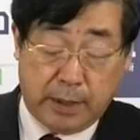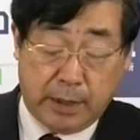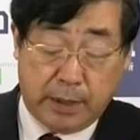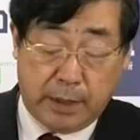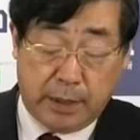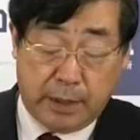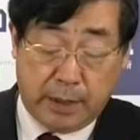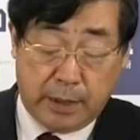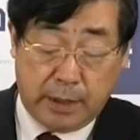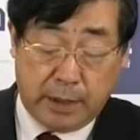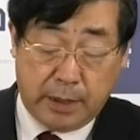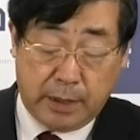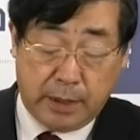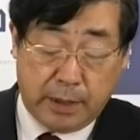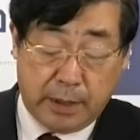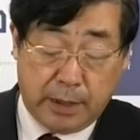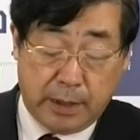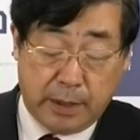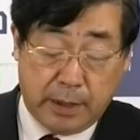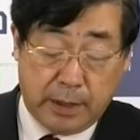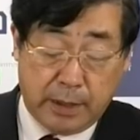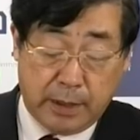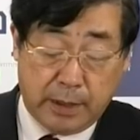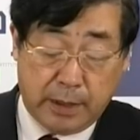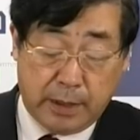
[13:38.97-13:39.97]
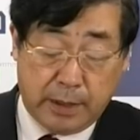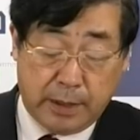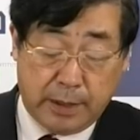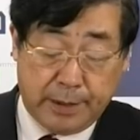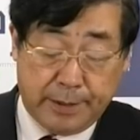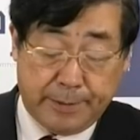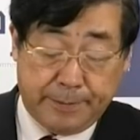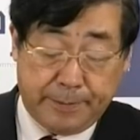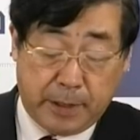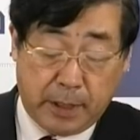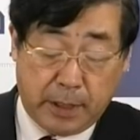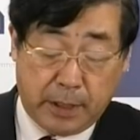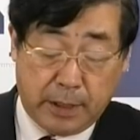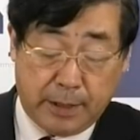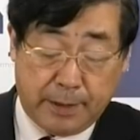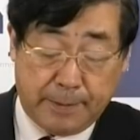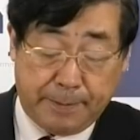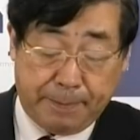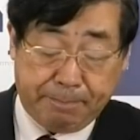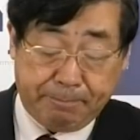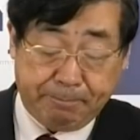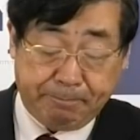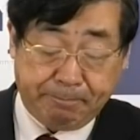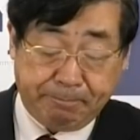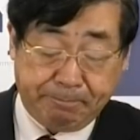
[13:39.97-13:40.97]
えー、で、
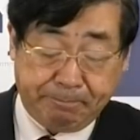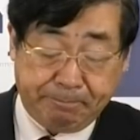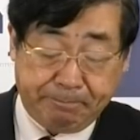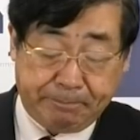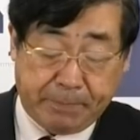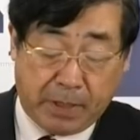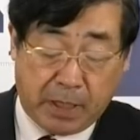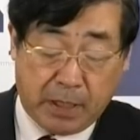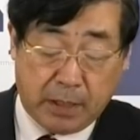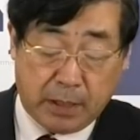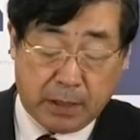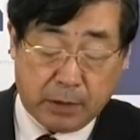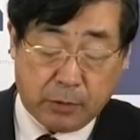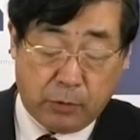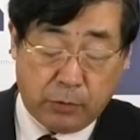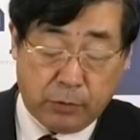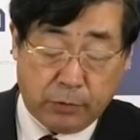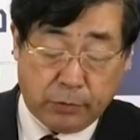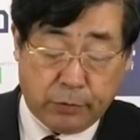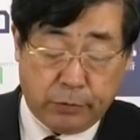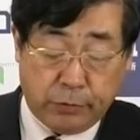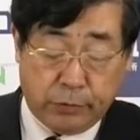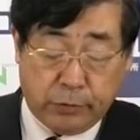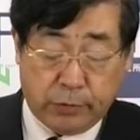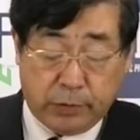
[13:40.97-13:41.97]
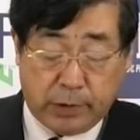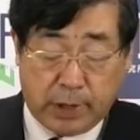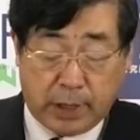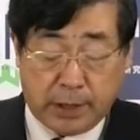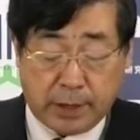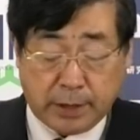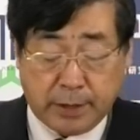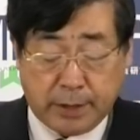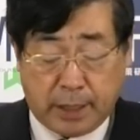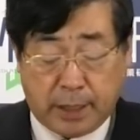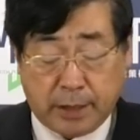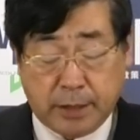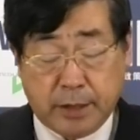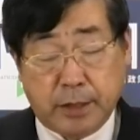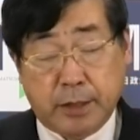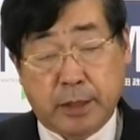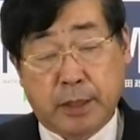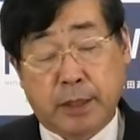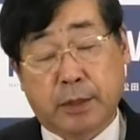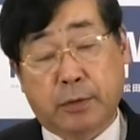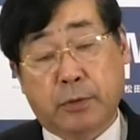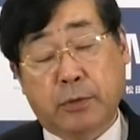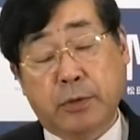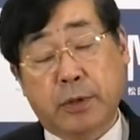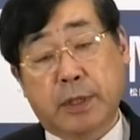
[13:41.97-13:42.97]
まあ、このこの秋
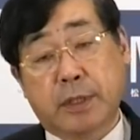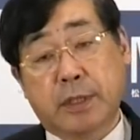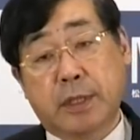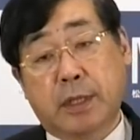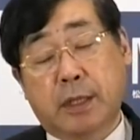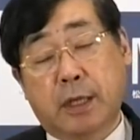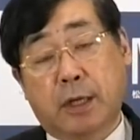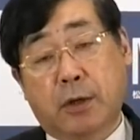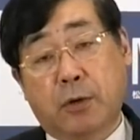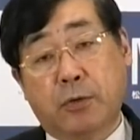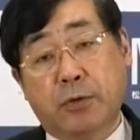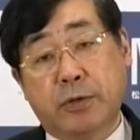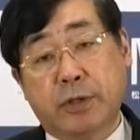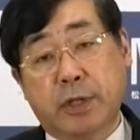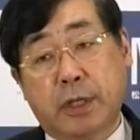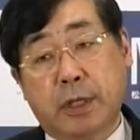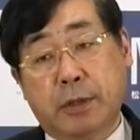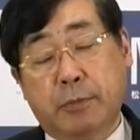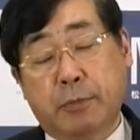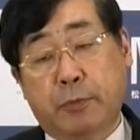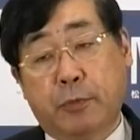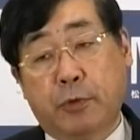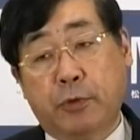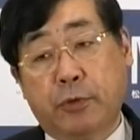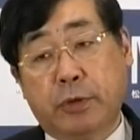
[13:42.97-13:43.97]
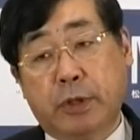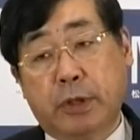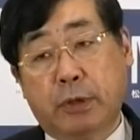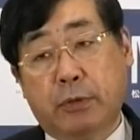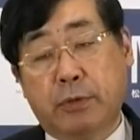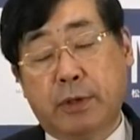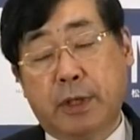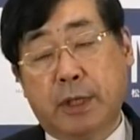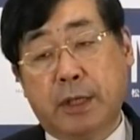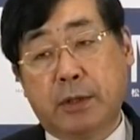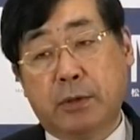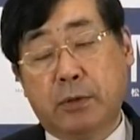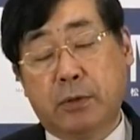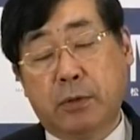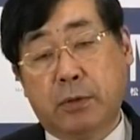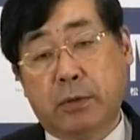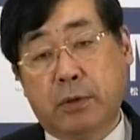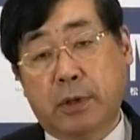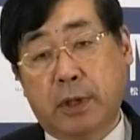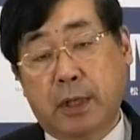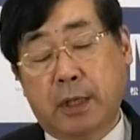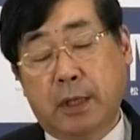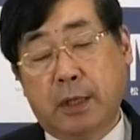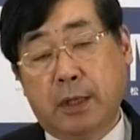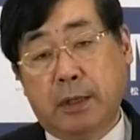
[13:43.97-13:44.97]
に小池さんが国政に戻ってこない
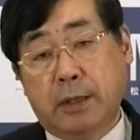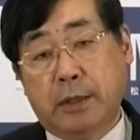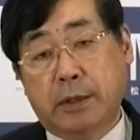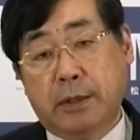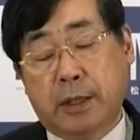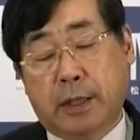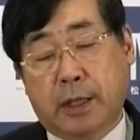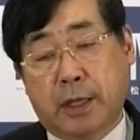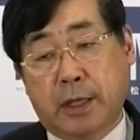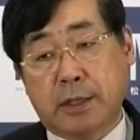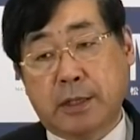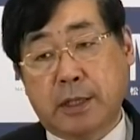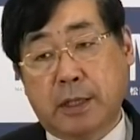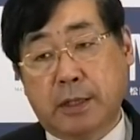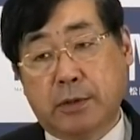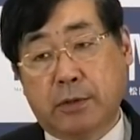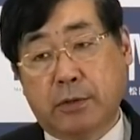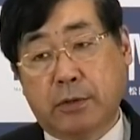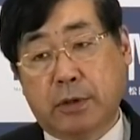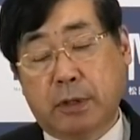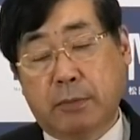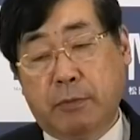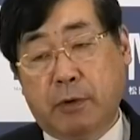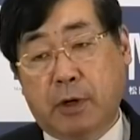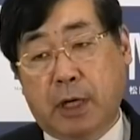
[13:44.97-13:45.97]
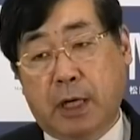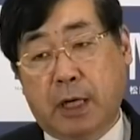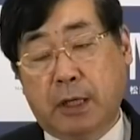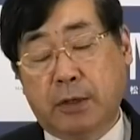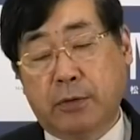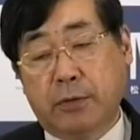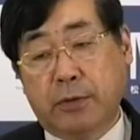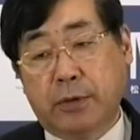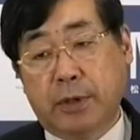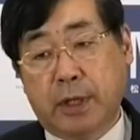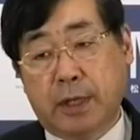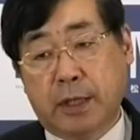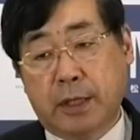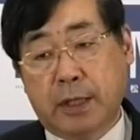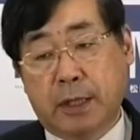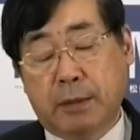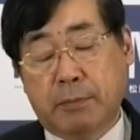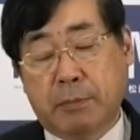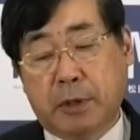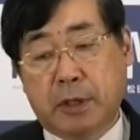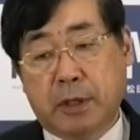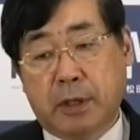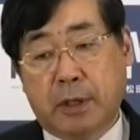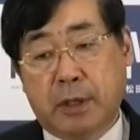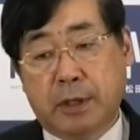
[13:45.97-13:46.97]
と、二階さんにとってもカードにならない。
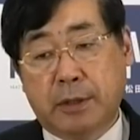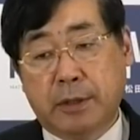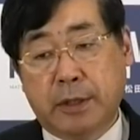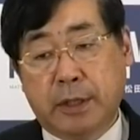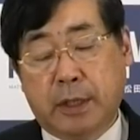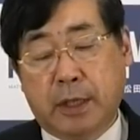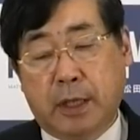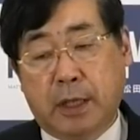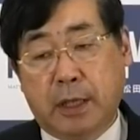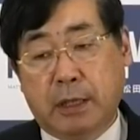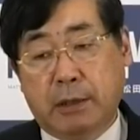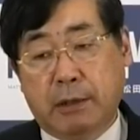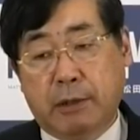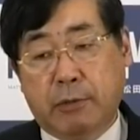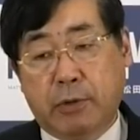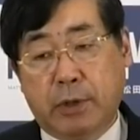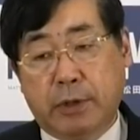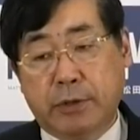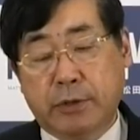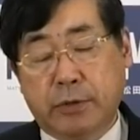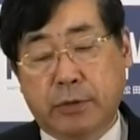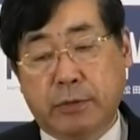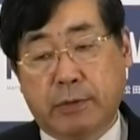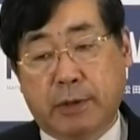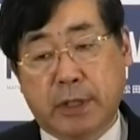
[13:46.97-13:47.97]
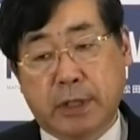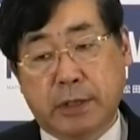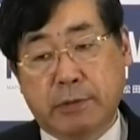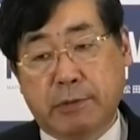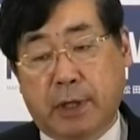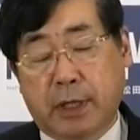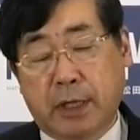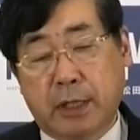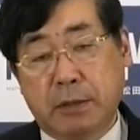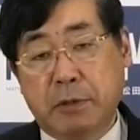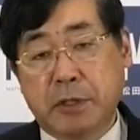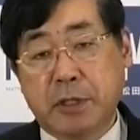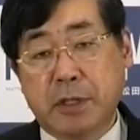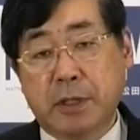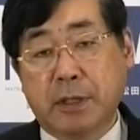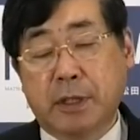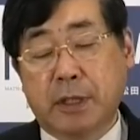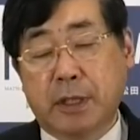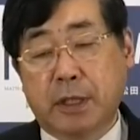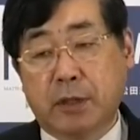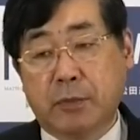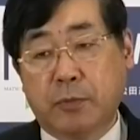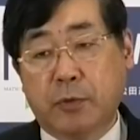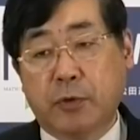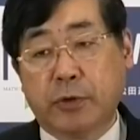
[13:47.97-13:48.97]
また、二階派はこれはちょっと私分かりません
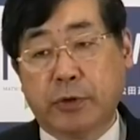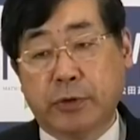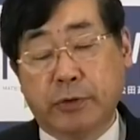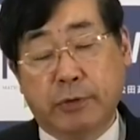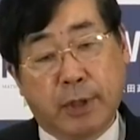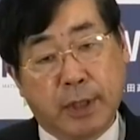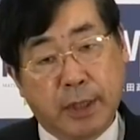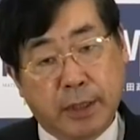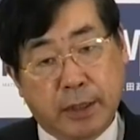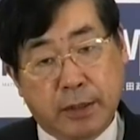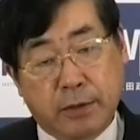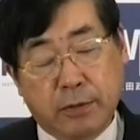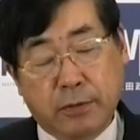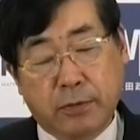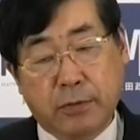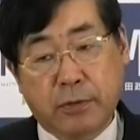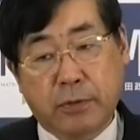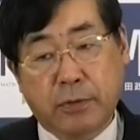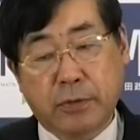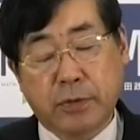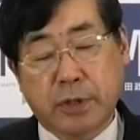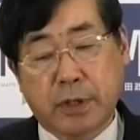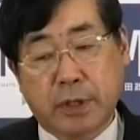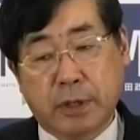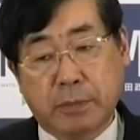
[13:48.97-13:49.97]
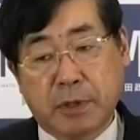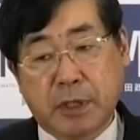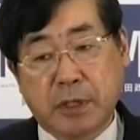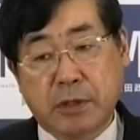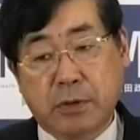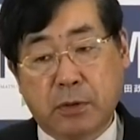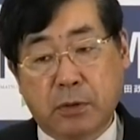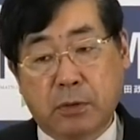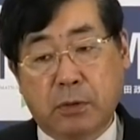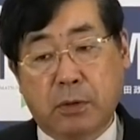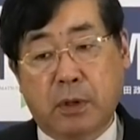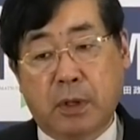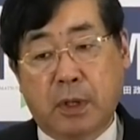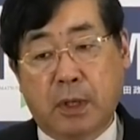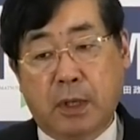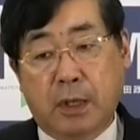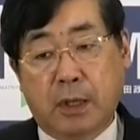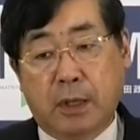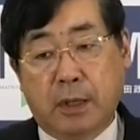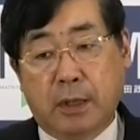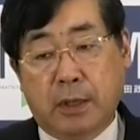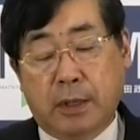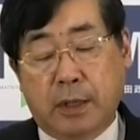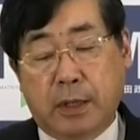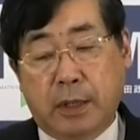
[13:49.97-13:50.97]
けれども、言われてることとして言いますと、
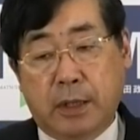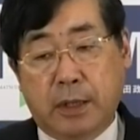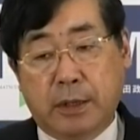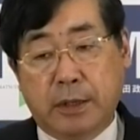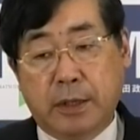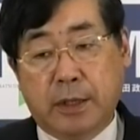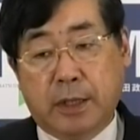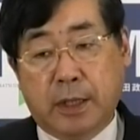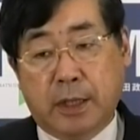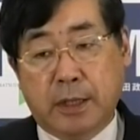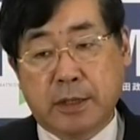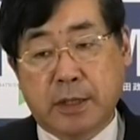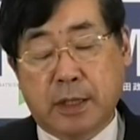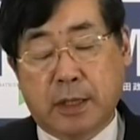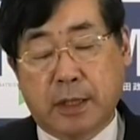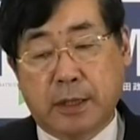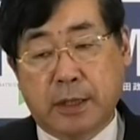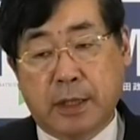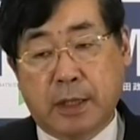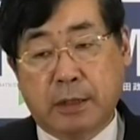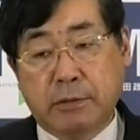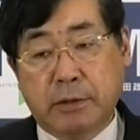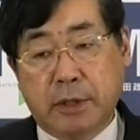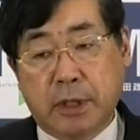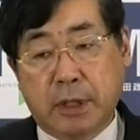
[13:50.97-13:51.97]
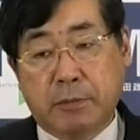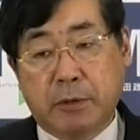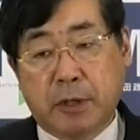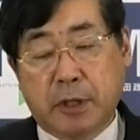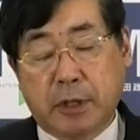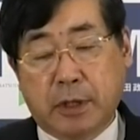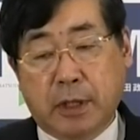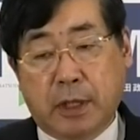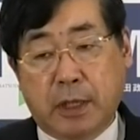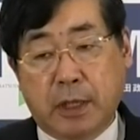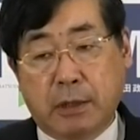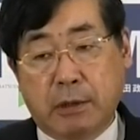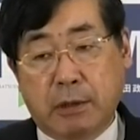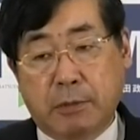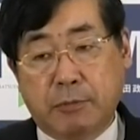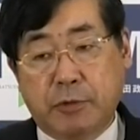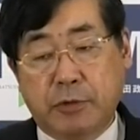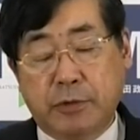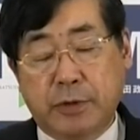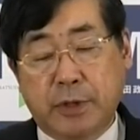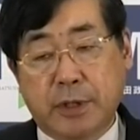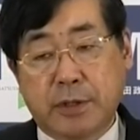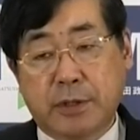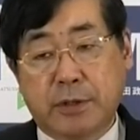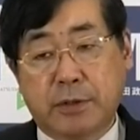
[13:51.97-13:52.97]
えー、二階さんがいなくなれば二階派は
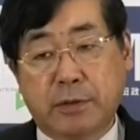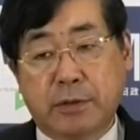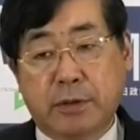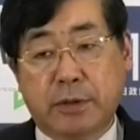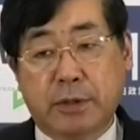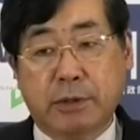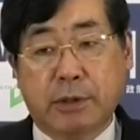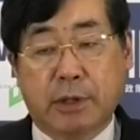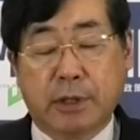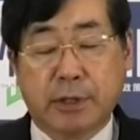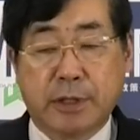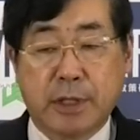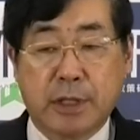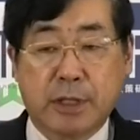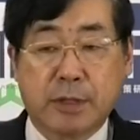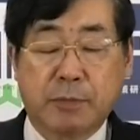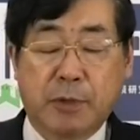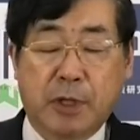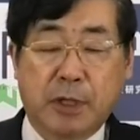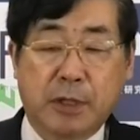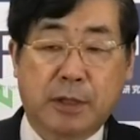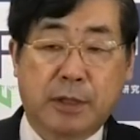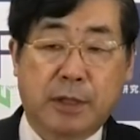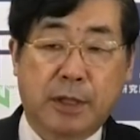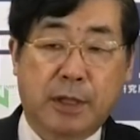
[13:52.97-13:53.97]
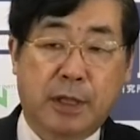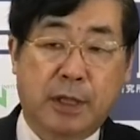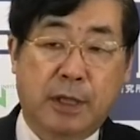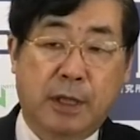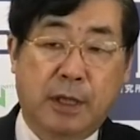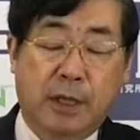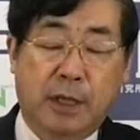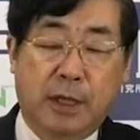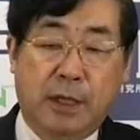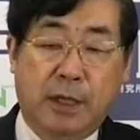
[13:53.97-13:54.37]
分裂するっていう説もあって、